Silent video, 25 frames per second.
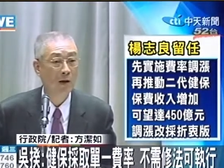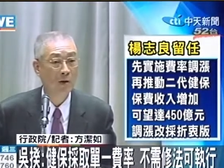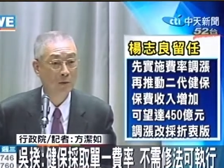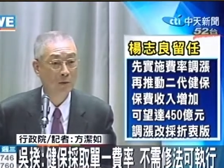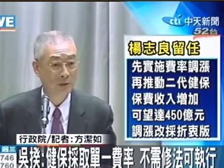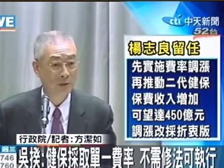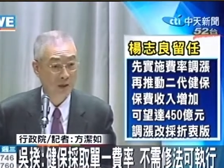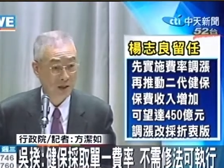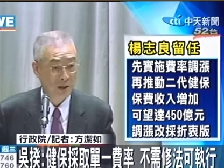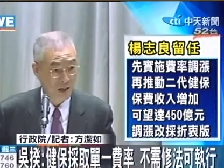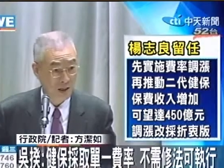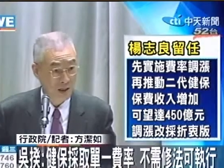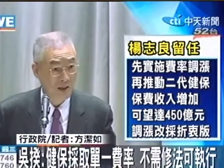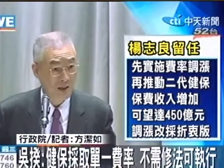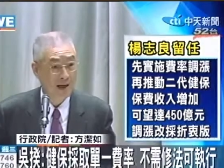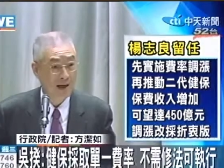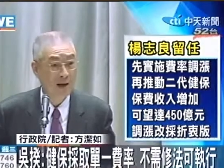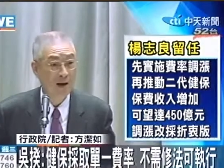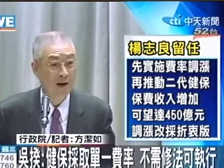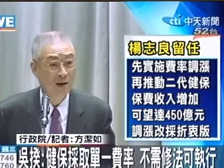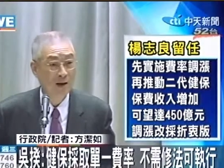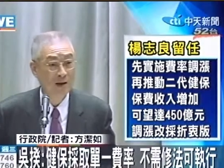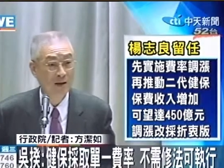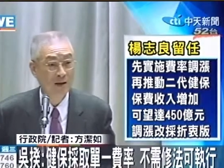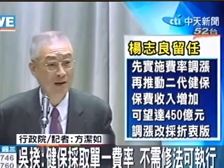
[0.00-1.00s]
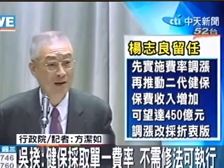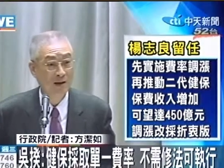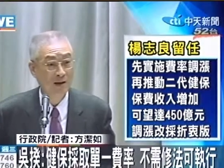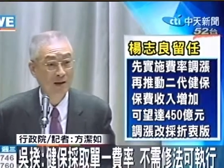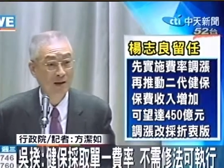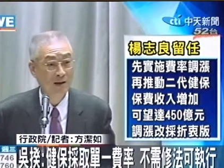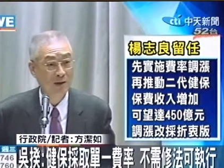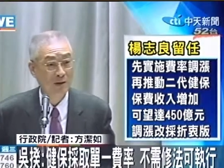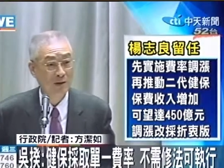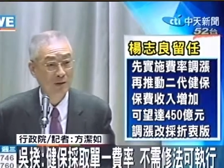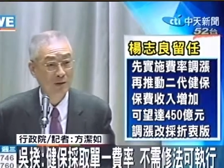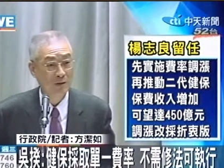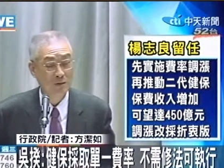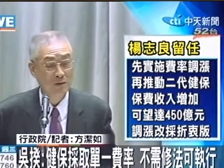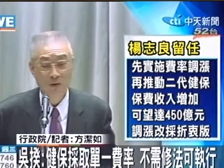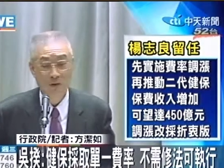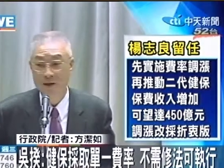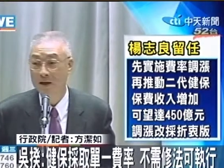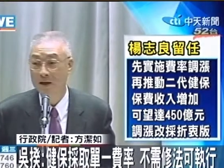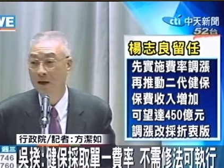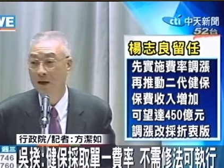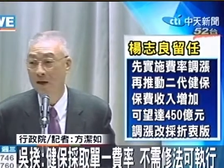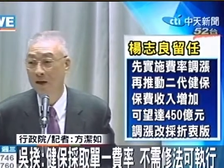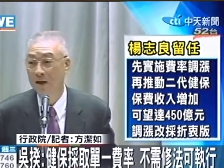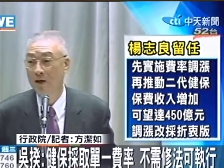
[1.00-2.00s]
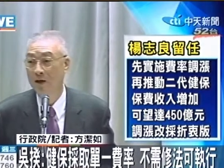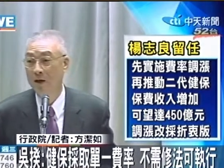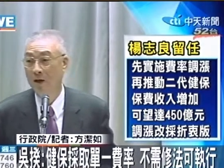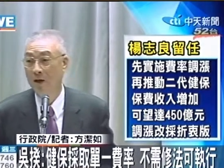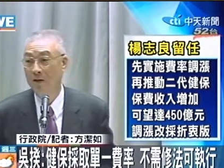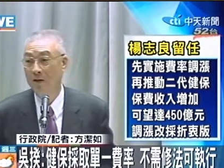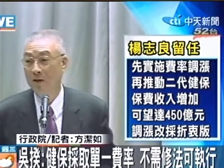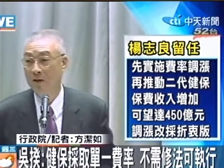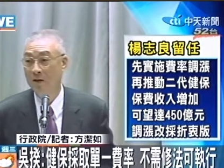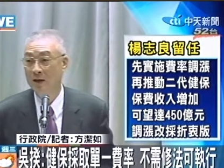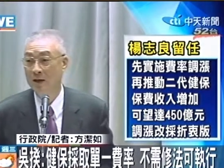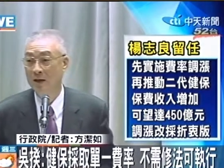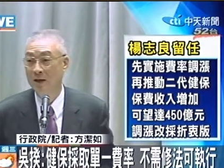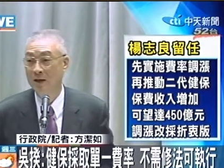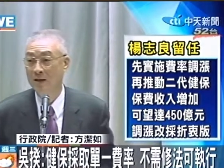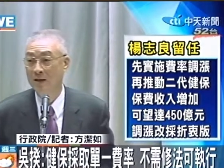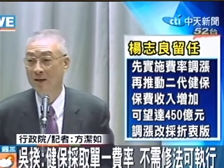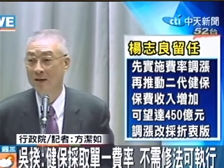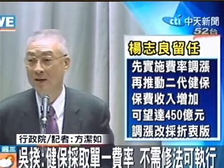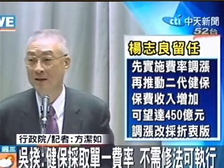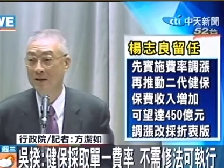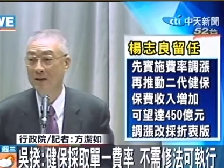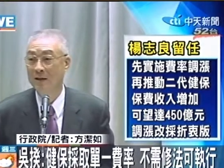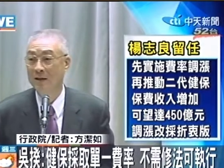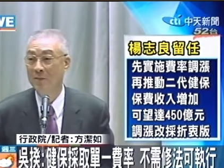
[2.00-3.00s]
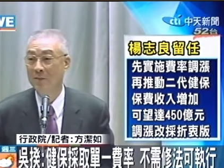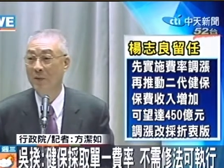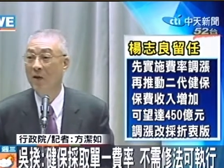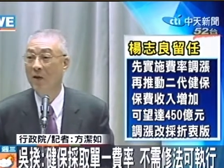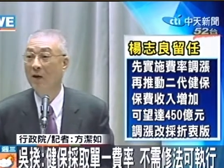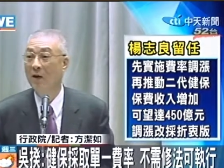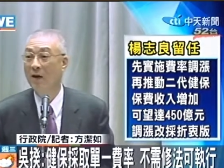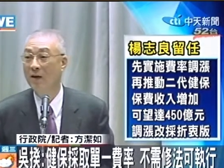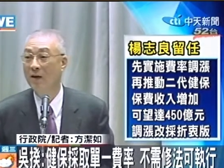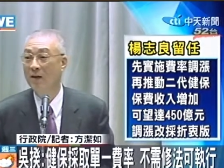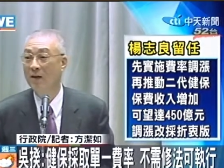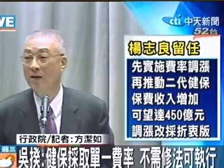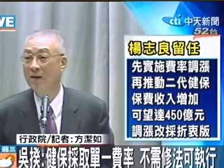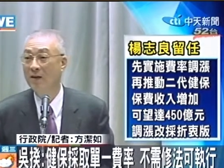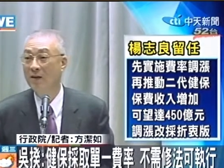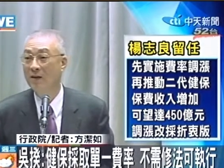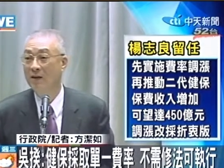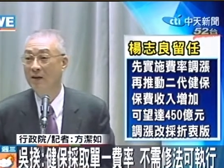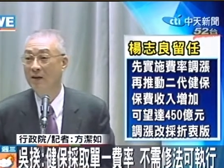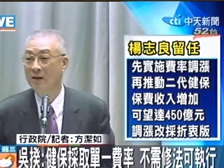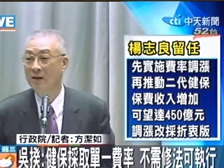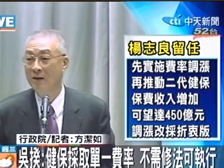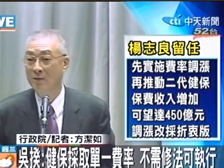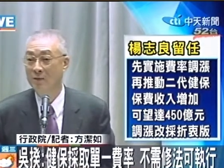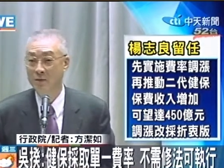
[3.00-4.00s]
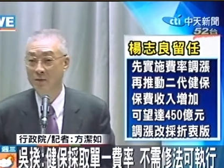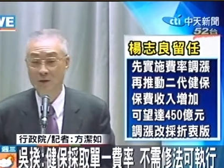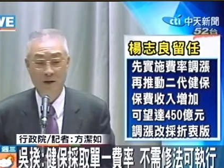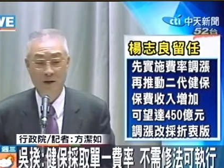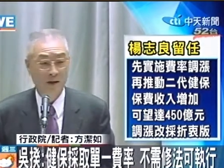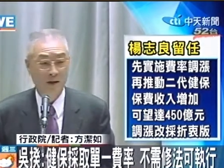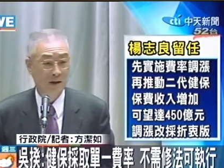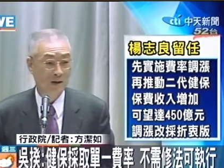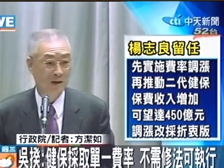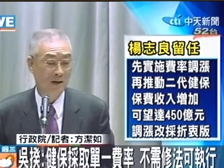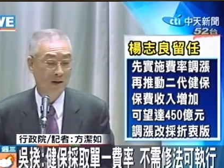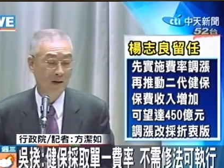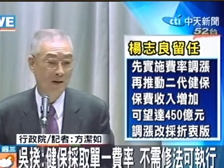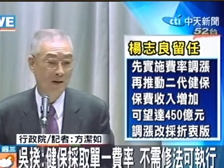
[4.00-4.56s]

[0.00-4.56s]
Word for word: 我想以上是非常扼要的向大家报告，非常。